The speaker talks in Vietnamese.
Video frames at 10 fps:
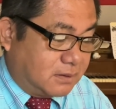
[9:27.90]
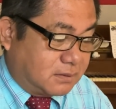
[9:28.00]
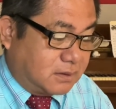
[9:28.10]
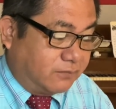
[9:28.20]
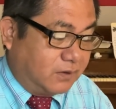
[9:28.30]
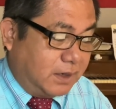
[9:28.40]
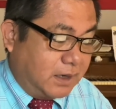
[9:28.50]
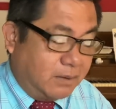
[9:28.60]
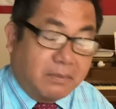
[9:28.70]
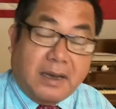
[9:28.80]
trong vấn
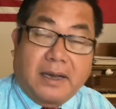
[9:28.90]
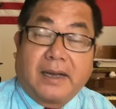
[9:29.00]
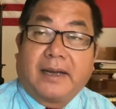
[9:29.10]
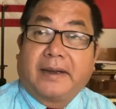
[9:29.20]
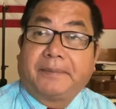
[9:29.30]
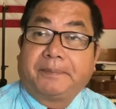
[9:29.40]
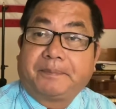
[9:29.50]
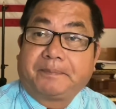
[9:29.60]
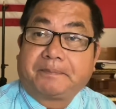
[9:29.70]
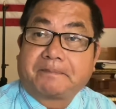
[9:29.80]
đề mà
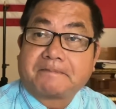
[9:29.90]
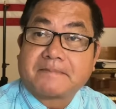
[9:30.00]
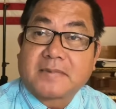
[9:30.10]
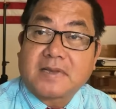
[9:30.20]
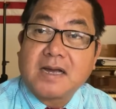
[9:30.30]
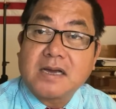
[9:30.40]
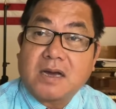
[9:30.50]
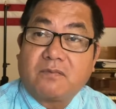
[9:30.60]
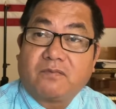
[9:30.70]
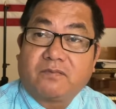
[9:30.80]
tấn
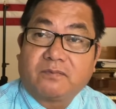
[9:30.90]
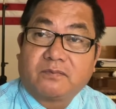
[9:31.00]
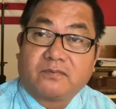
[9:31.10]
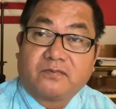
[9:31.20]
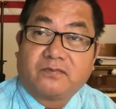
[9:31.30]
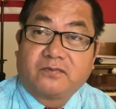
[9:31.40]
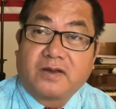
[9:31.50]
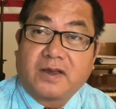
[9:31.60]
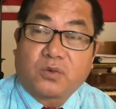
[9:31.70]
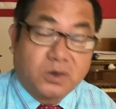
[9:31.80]
công
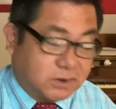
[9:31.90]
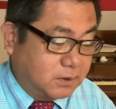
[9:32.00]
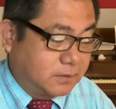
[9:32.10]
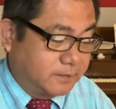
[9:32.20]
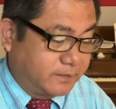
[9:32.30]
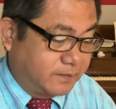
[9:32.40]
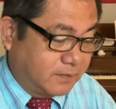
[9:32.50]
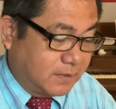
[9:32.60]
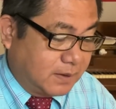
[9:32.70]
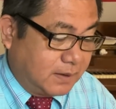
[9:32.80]
về quân sự
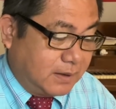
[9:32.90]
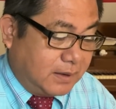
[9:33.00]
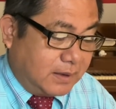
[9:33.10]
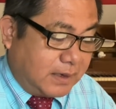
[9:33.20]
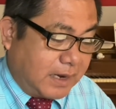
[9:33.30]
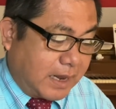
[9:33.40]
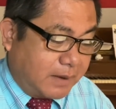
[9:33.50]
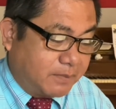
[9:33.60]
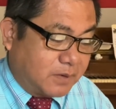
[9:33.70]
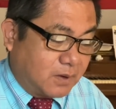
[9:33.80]

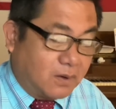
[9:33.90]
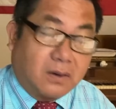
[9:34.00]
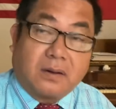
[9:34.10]
làm cho